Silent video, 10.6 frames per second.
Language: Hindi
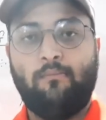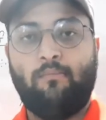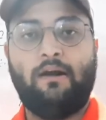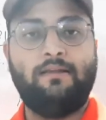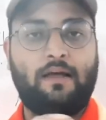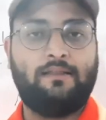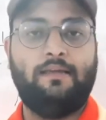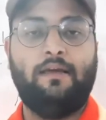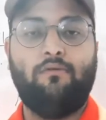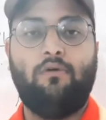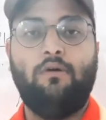बढ़ जाती
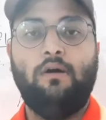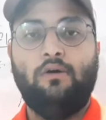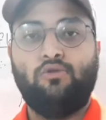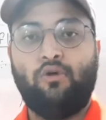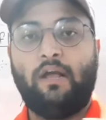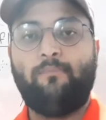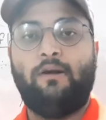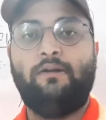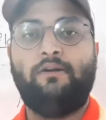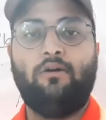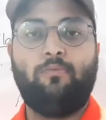है वो तो एक
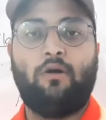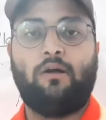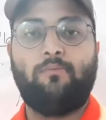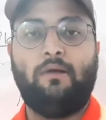पर्टिकुलर प्रोडक्ट